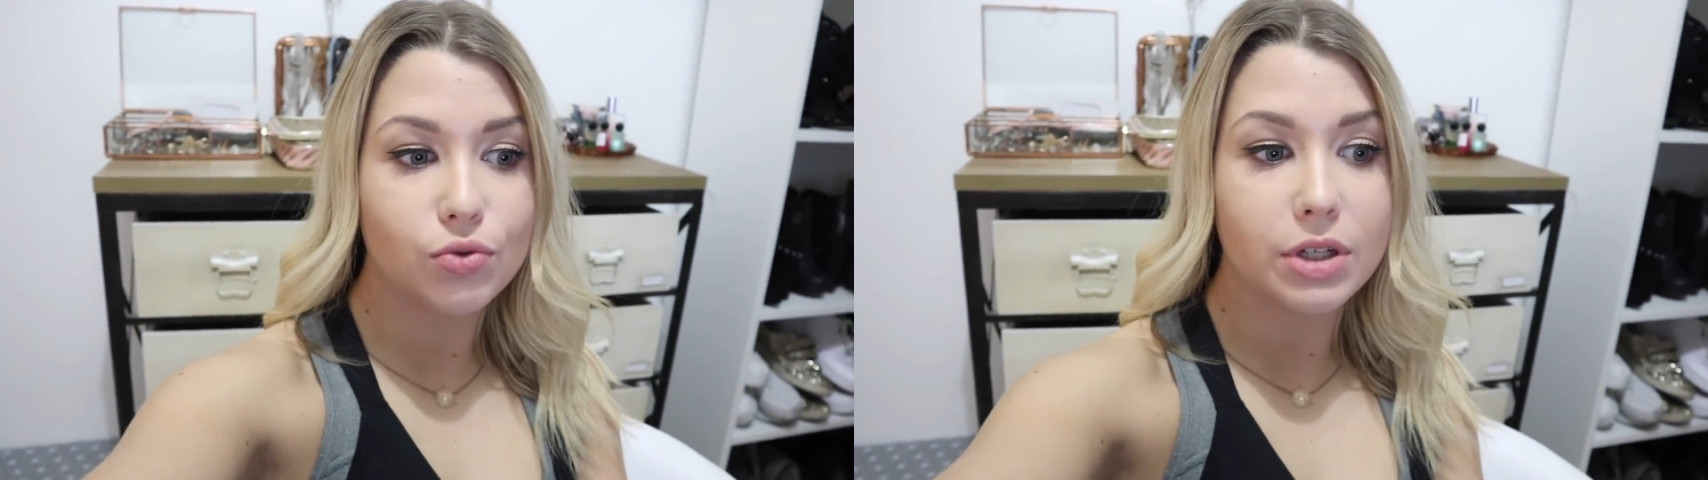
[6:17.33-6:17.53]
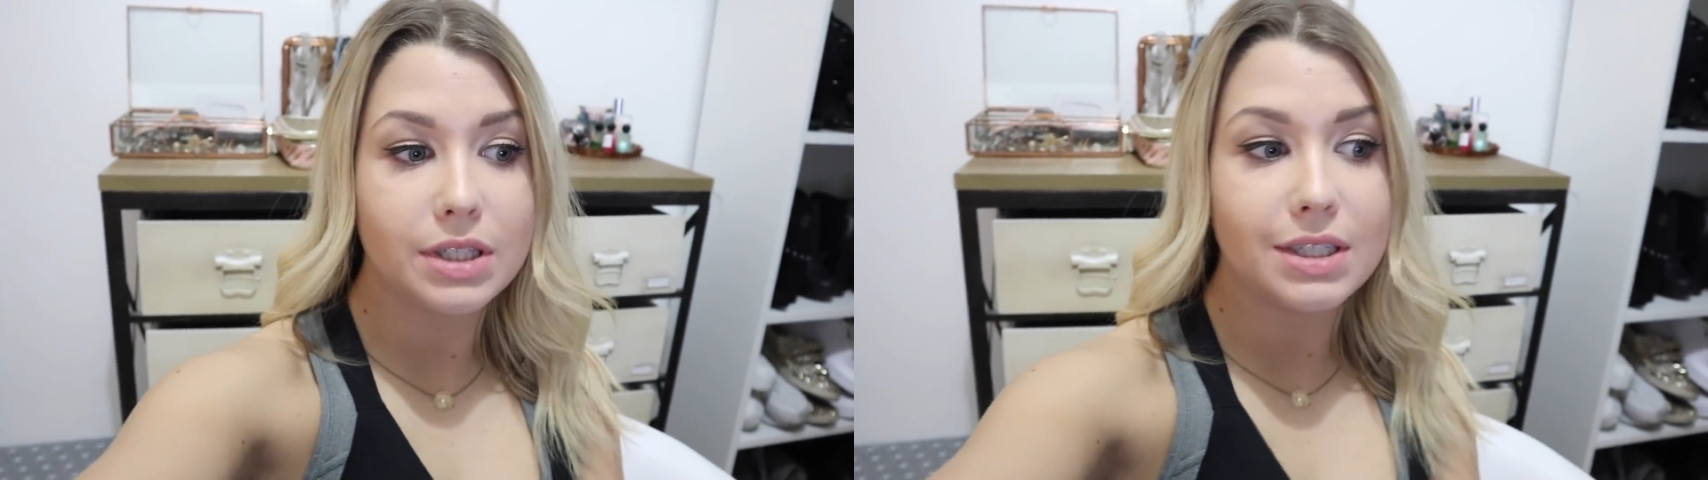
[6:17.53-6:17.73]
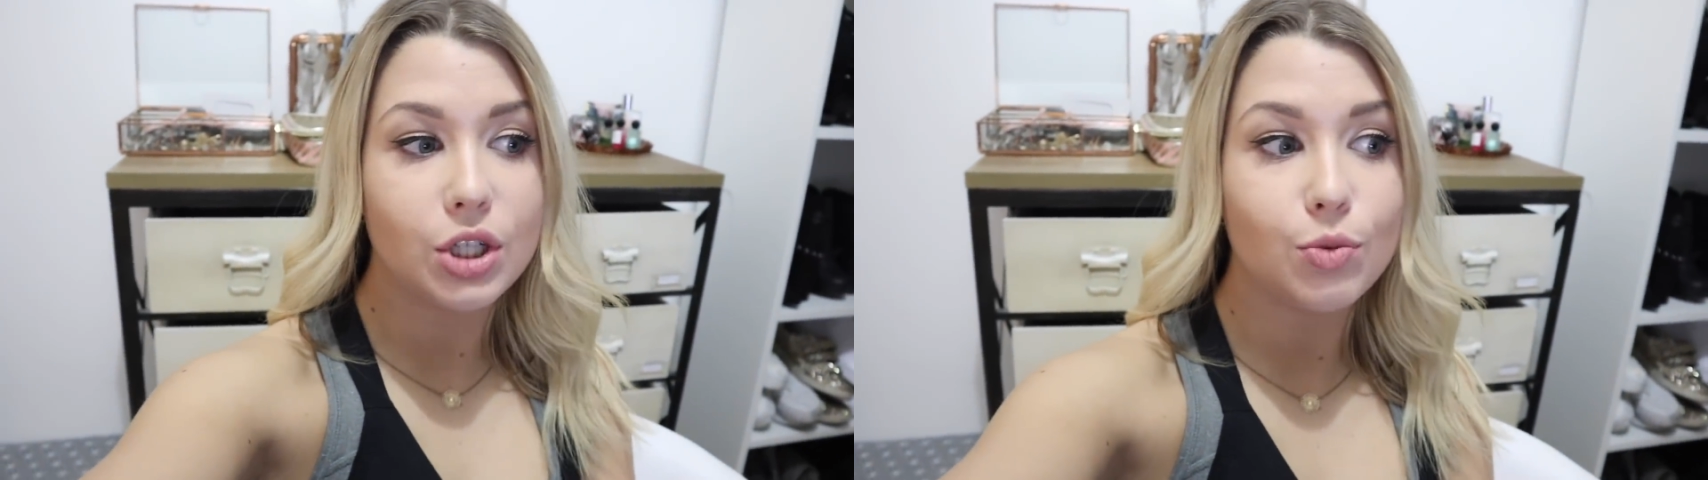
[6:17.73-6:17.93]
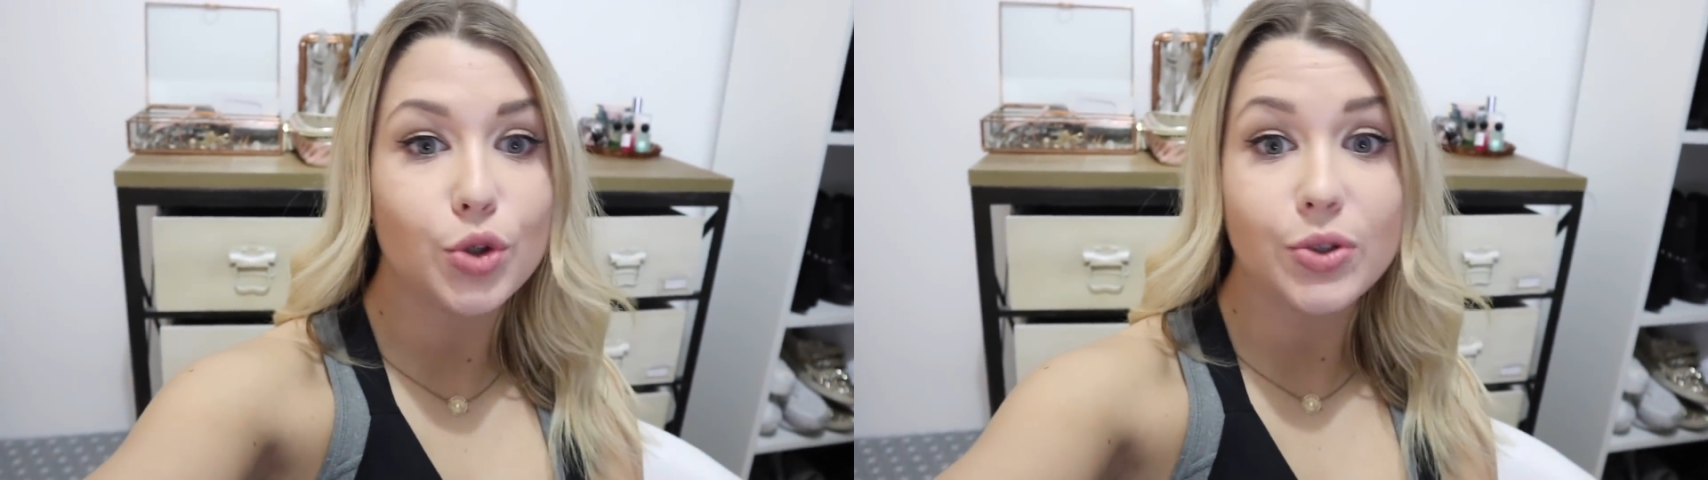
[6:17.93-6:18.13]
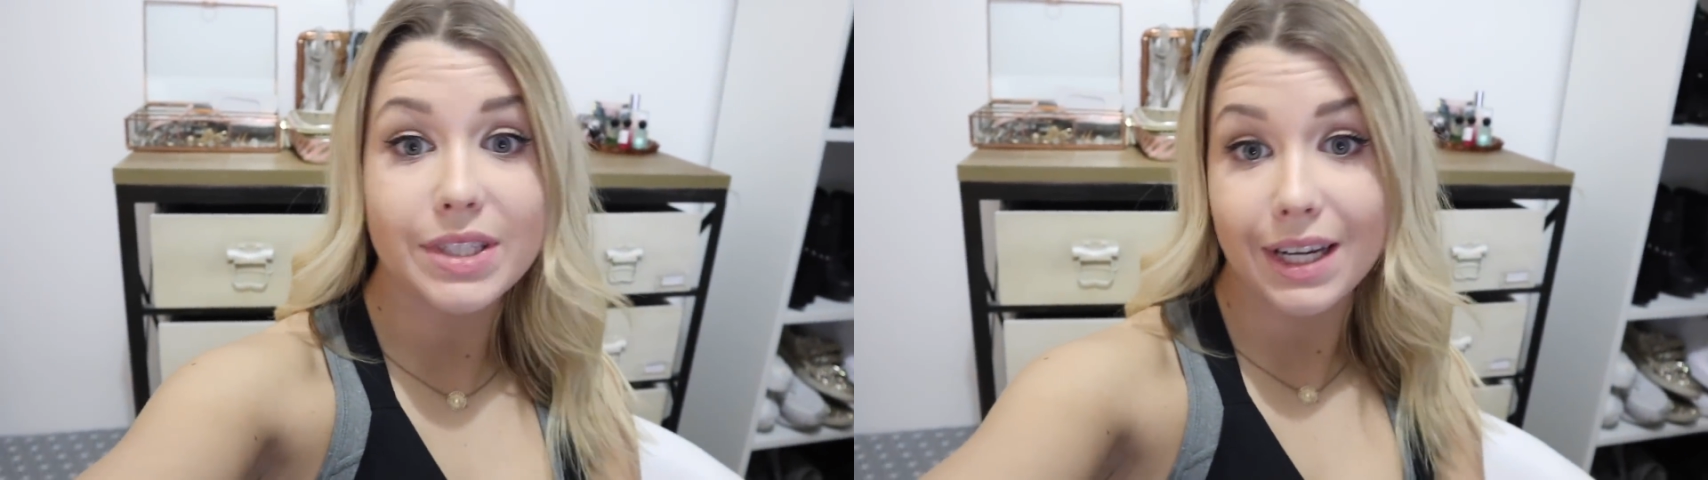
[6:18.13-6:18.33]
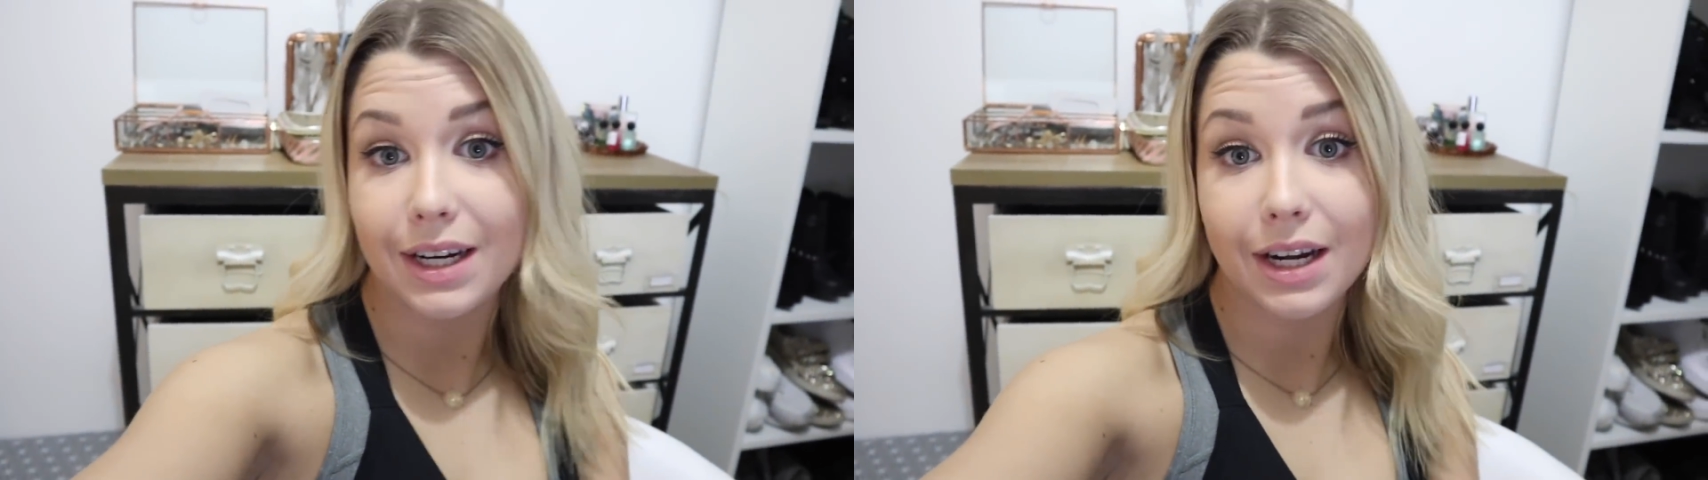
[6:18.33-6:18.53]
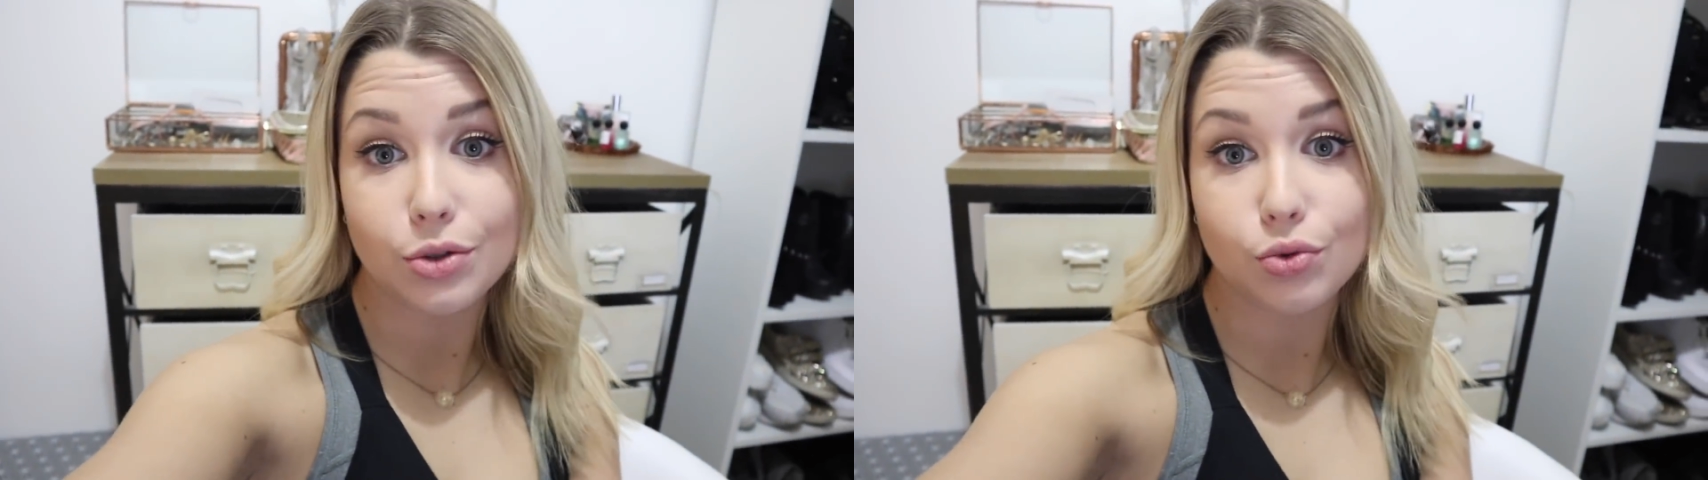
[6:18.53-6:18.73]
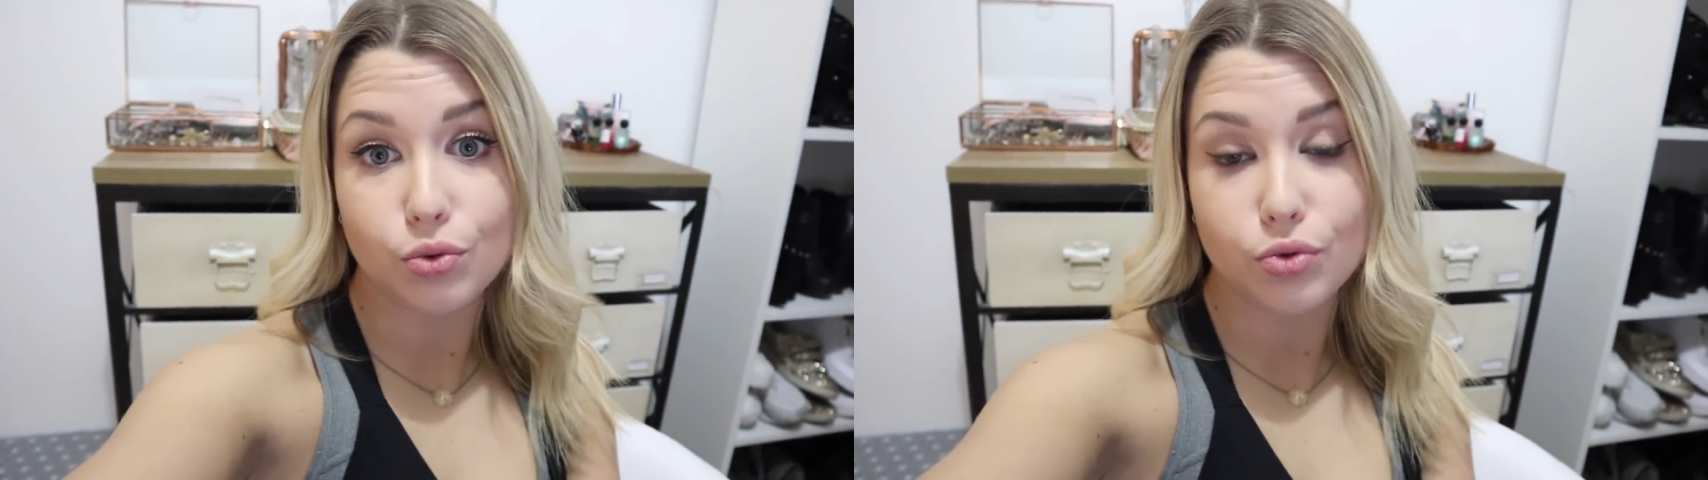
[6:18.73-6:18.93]
Je vous l'ai dit, comme je serai là,
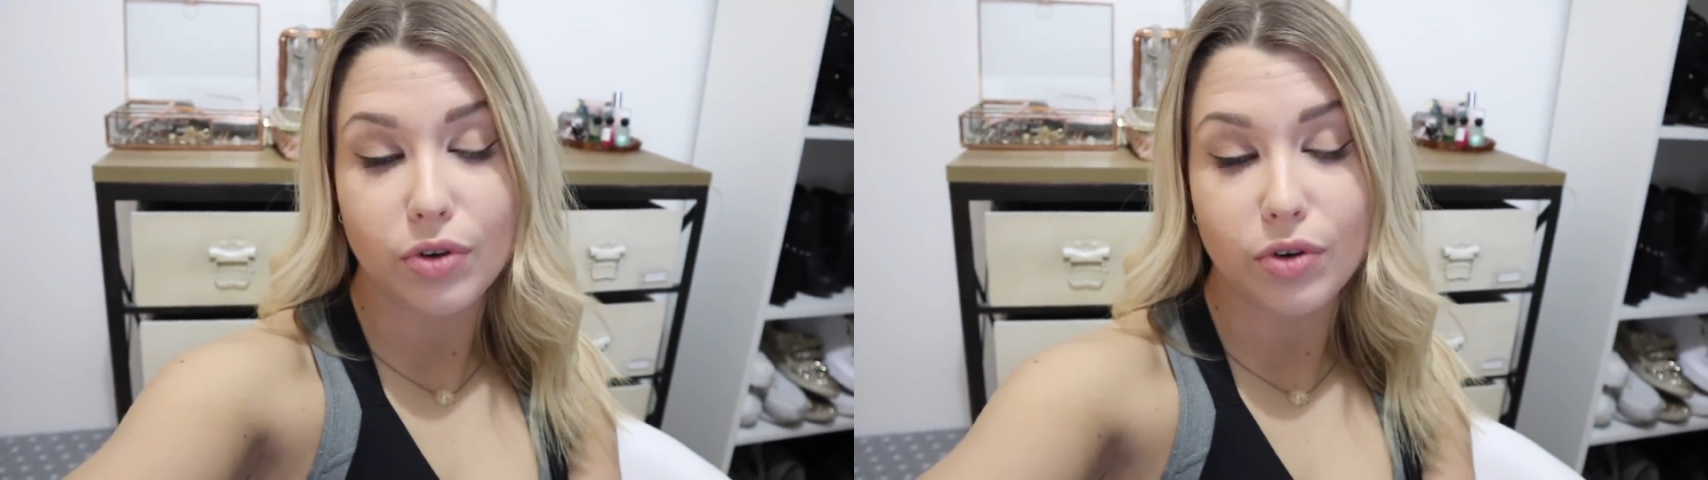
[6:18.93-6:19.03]
du coup,